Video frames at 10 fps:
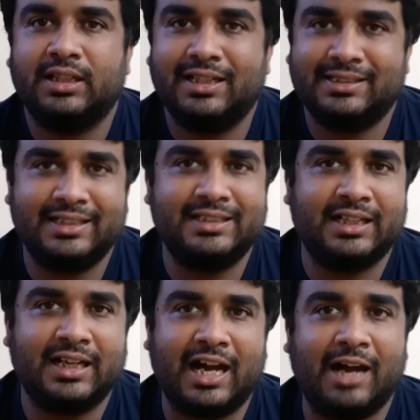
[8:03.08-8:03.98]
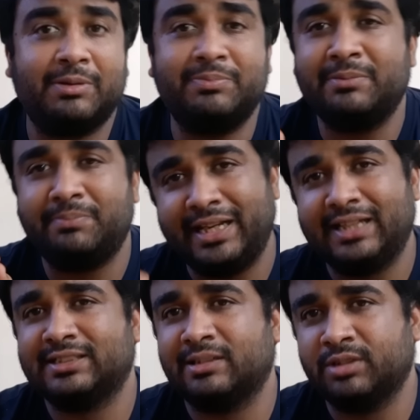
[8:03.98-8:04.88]
इसकी जगह आप अपने
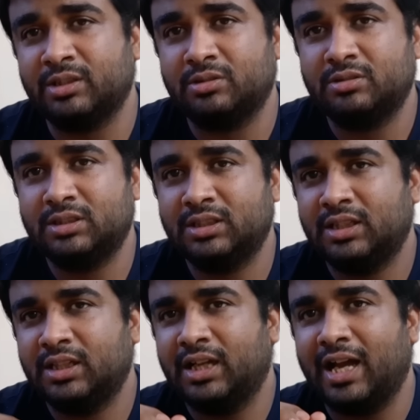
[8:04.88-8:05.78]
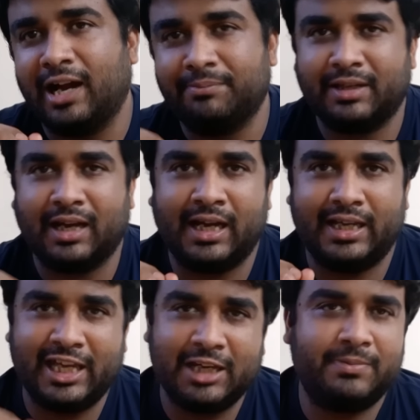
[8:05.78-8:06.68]
ब्रेक्स कम करो आपका
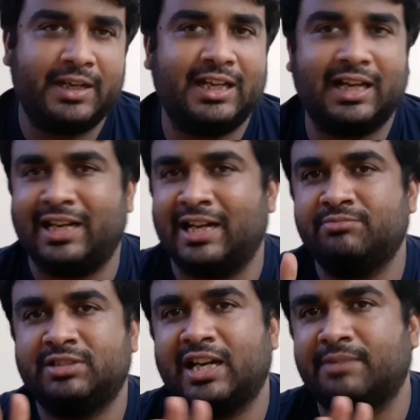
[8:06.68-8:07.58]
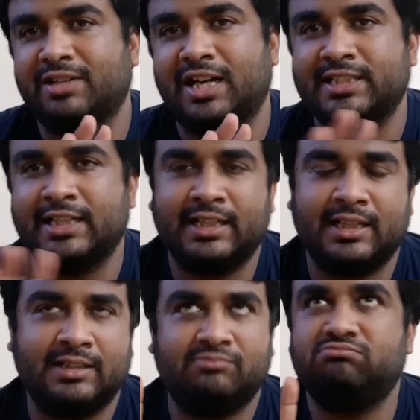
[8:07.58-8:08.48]
एक ब्रेक आराम से आपका
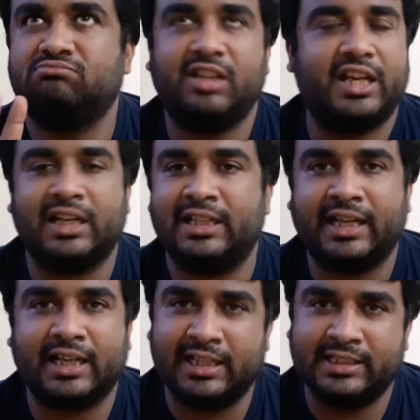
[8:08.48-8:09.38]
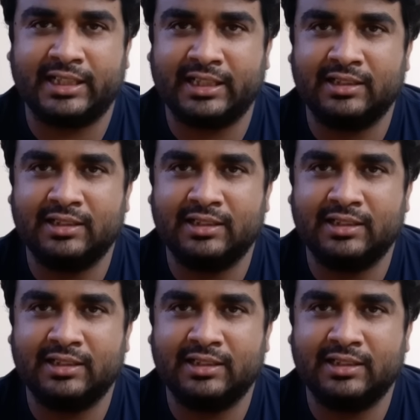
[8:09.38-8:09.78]
आधा एक घंटा खा जाएगा